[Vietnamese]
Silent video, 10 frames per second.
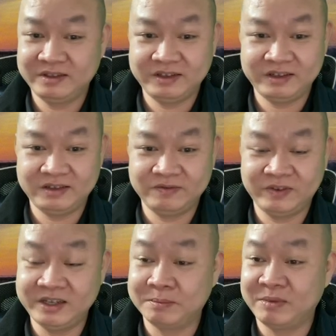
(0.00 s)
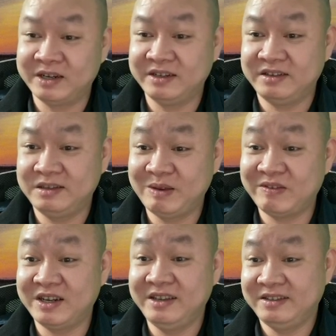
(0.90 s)
Thế vậy được mời thì mình
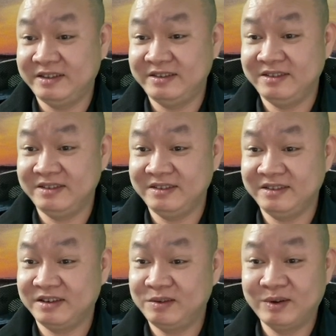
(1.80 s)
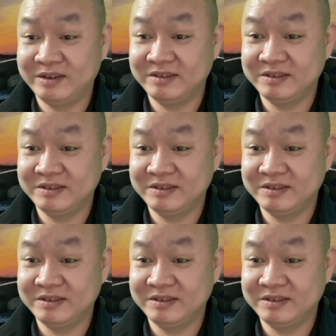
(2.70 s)
phải đi chứ, cứ đúng không?